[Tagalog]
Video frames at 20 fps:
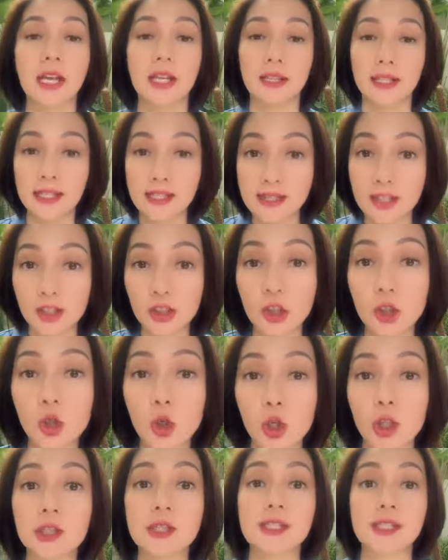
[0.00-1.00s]
these are the
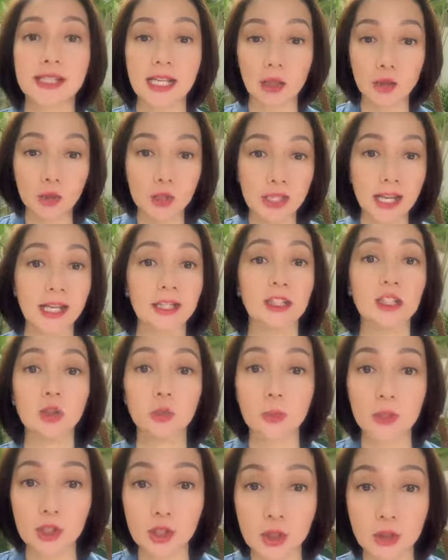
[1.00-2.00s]
costs outside the
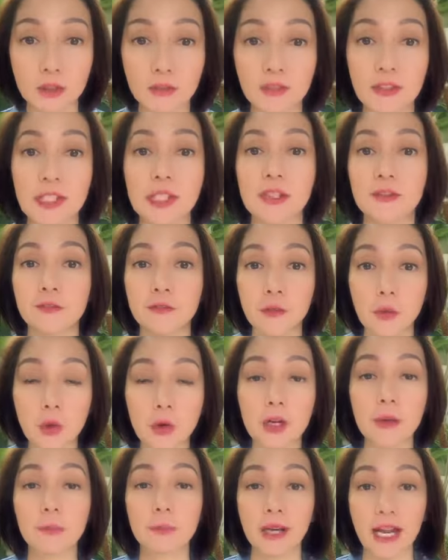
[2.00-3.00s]
tuition fees
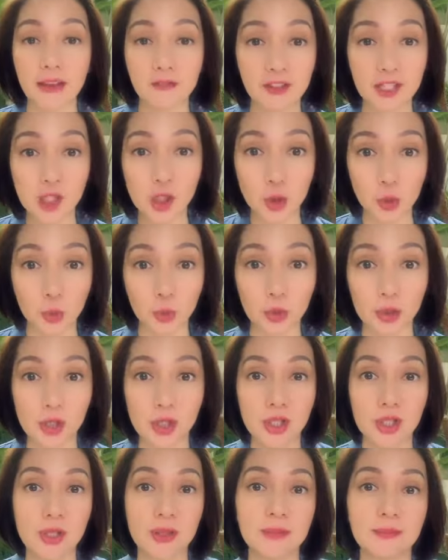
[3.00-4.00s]
for private
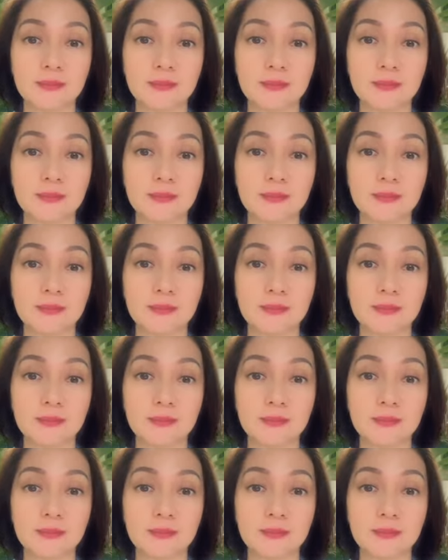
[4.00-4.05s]
schools.